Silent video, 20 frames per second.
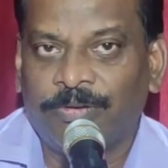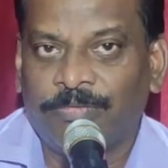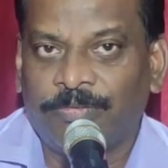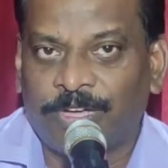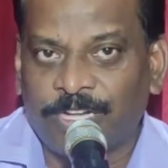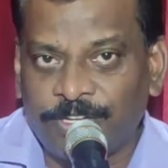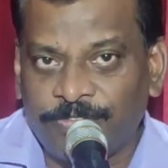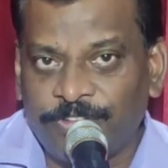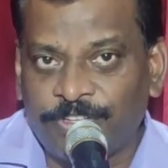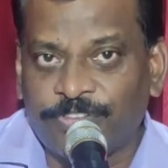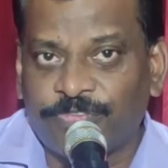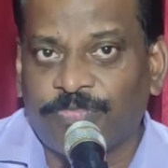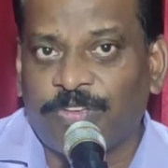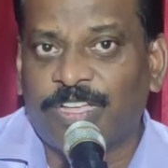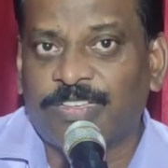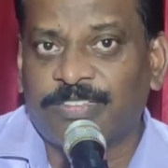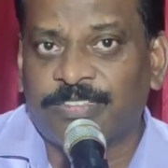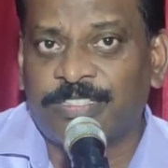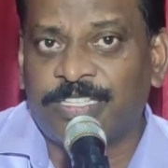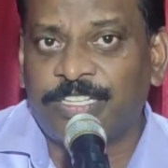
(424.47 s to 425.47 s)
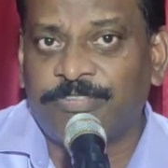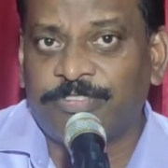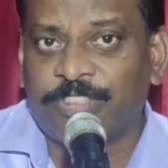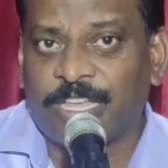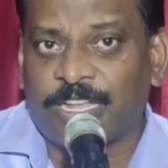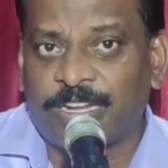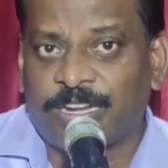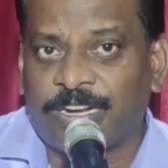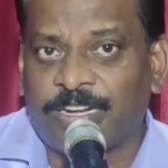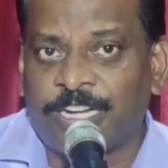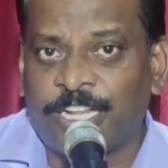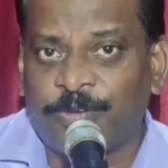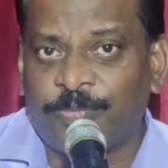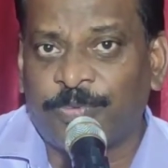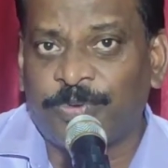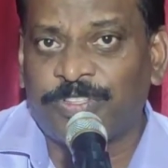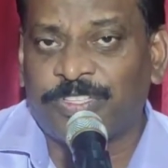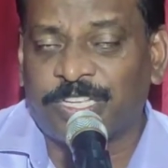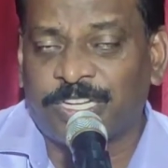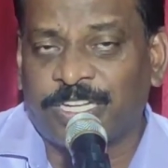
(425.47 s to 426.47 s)
వారి విశ్వాస జీవితానికి
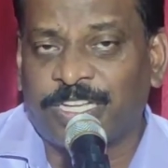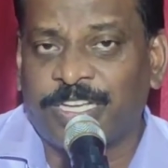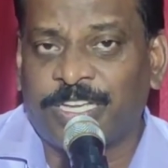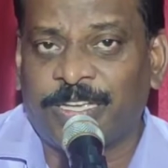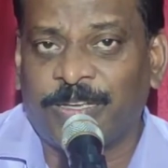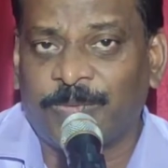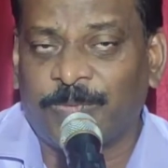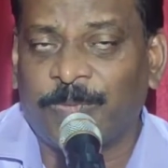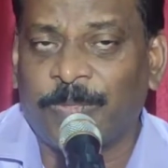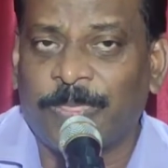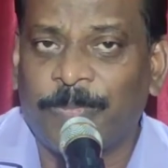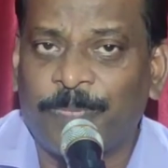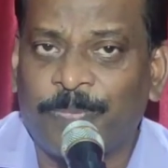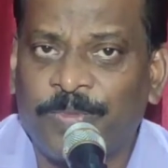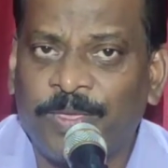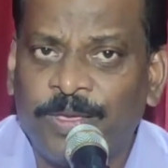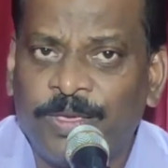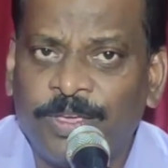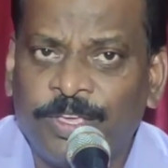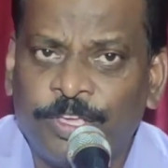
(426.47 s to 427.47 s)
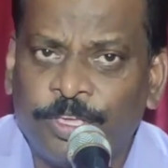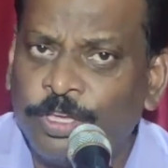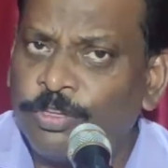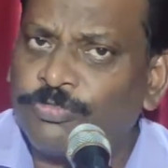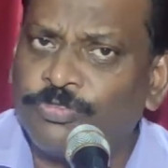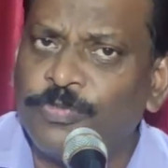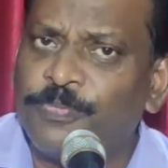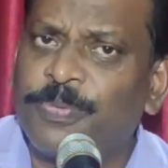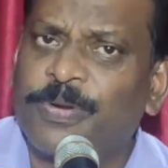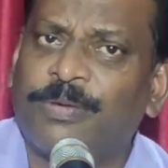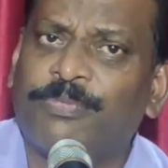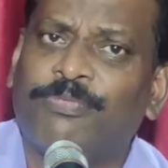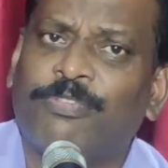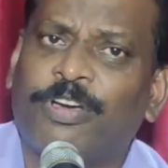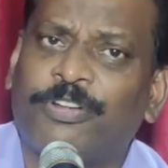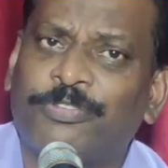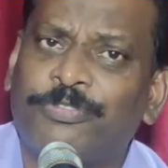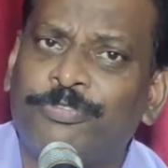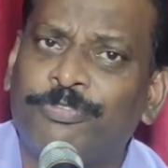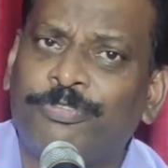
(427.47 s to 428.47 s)
అడ్డైపోయేసరికి యేసుప్రభు
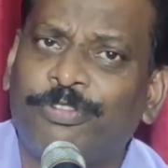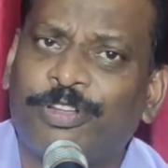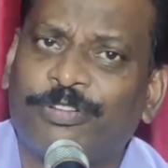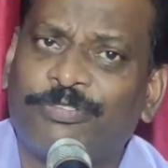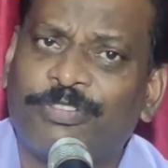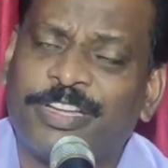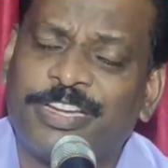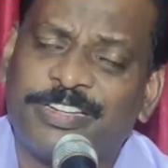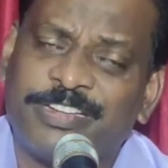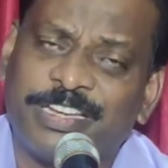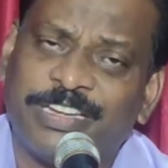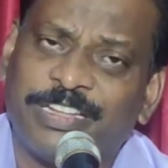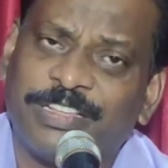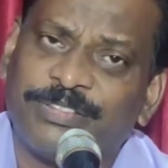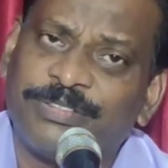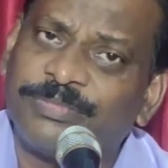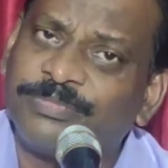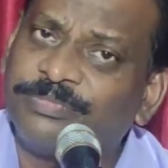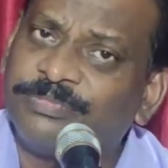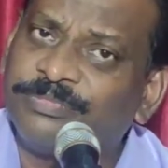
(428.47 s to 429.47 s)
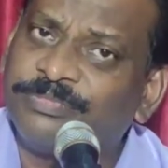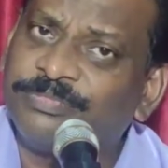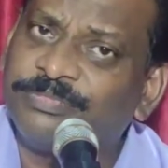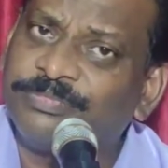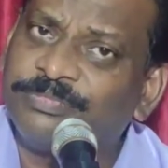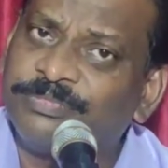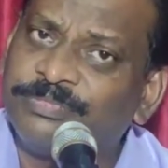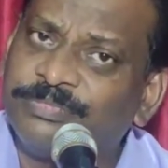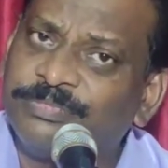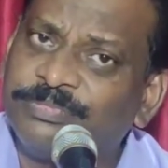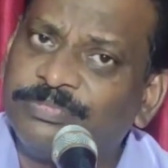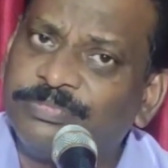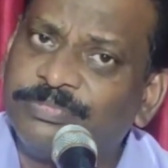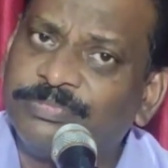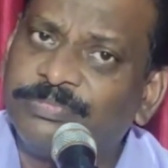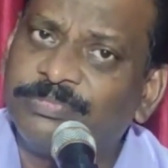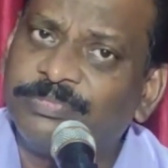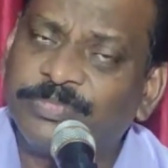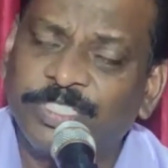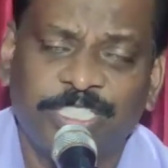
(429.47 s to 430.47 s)
వారు యూదులకు గిట్టలేదు
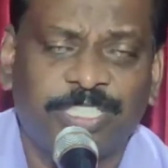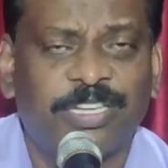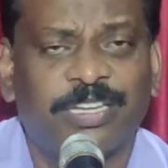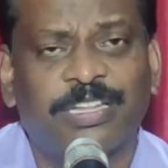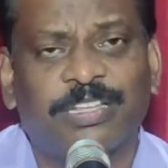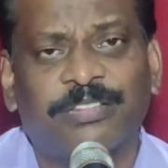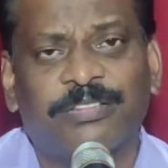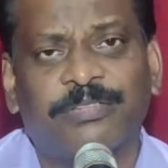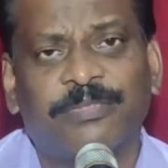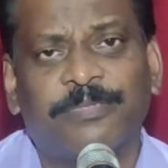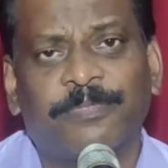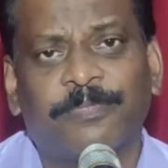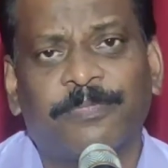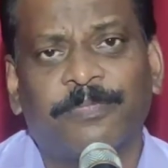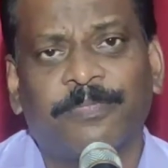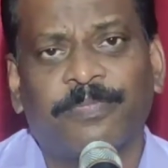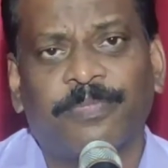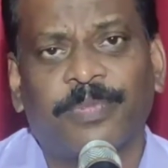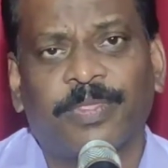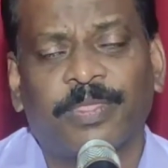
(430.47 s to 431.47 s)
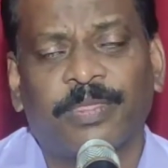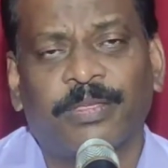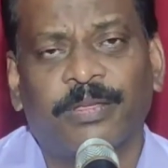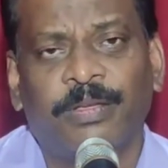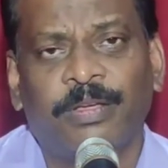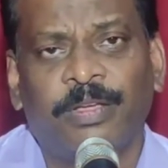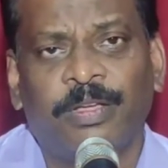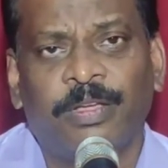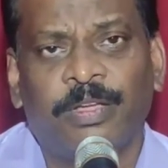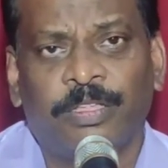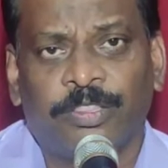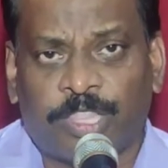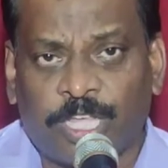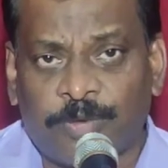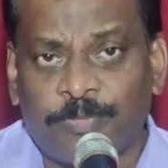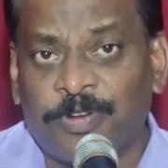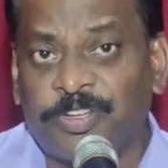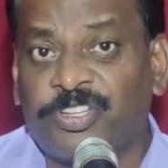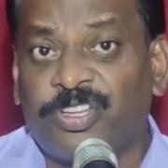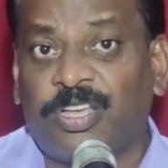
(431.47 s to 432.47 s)
గిట్టలేదు
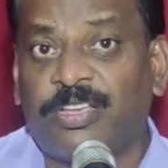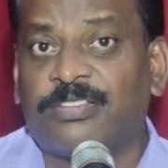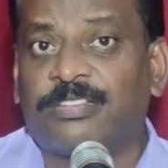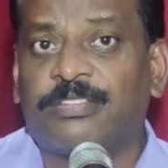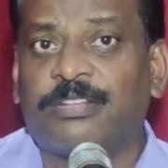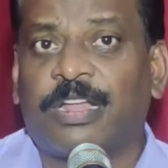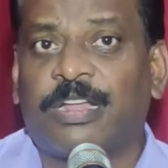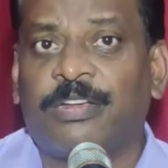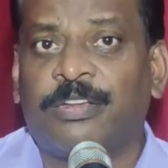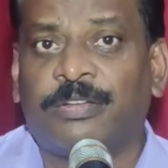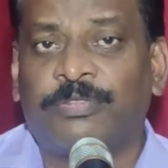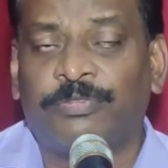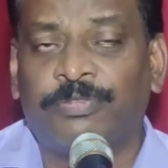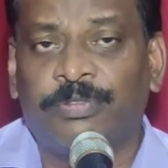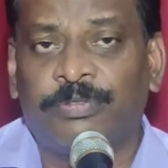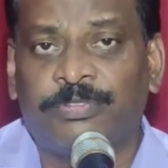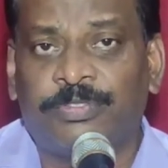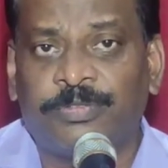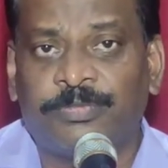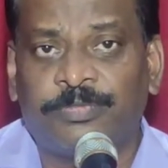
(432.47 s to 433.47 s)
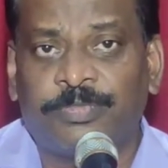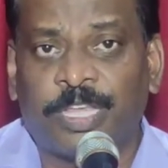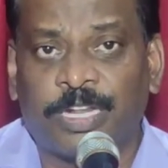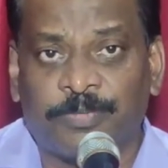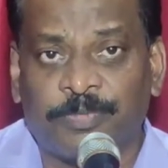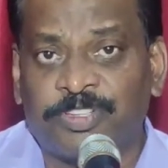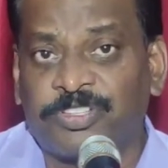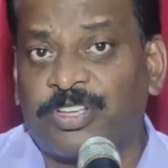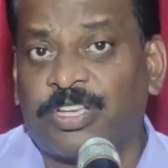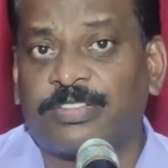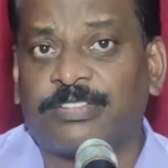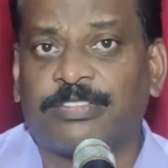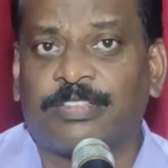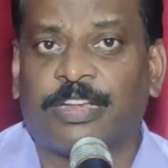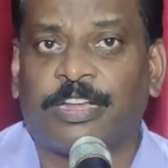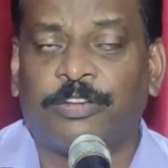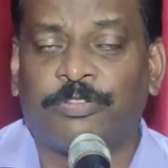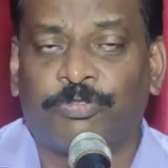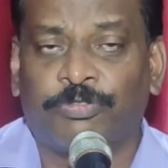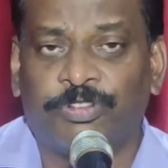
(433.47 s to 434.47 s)
ధర్మశాస్త్రాన్ని గురించి
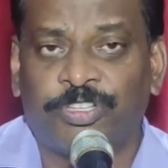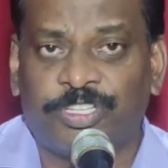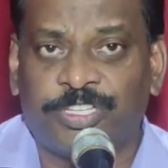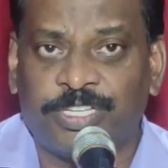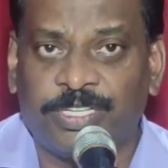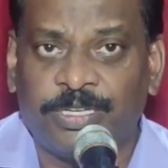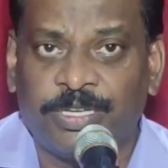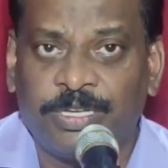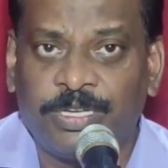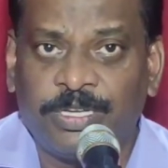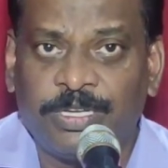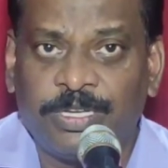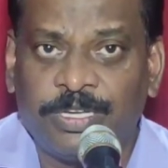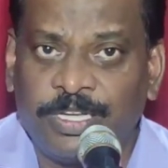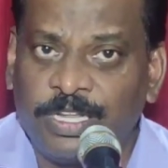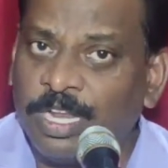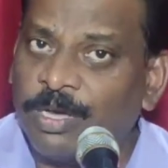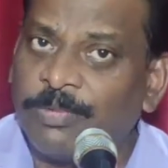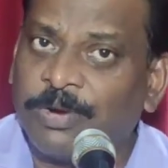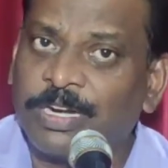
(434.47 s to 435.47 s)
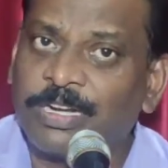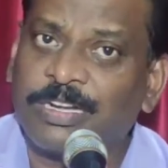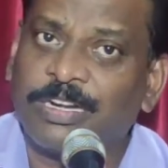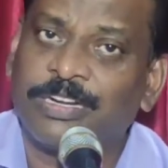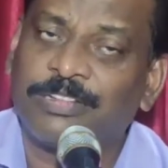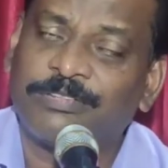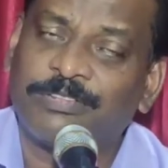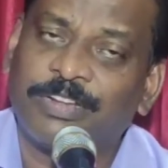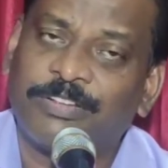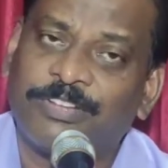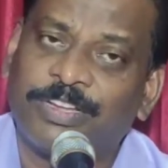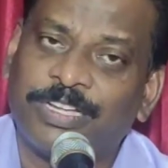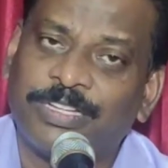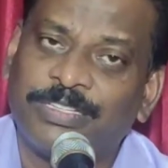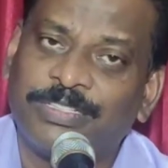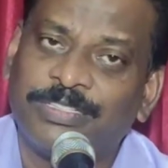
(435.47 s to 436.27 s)
ధర్మశాస్త్రాన్ని గురించి ఇలా మాట్లాడుతున్నావా